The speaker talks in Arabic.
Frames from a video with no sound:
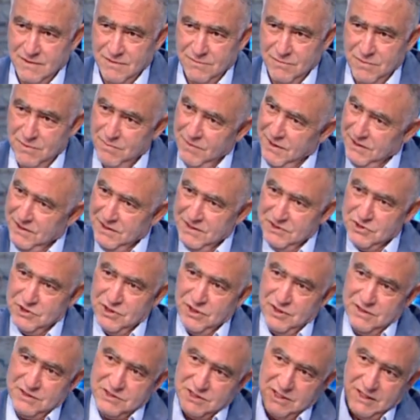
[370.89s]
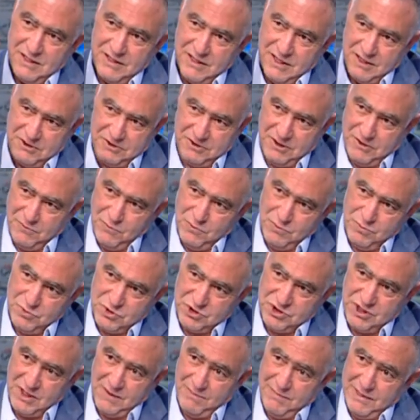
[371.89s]
بمعنى صار صار خطا
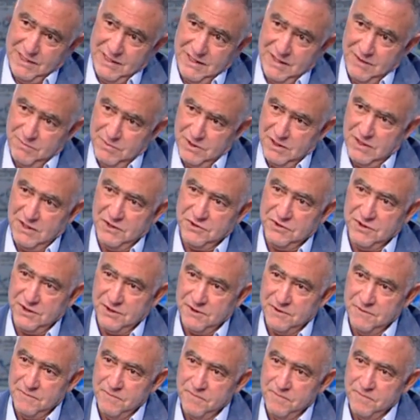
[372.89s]
مستقبلنا بخطر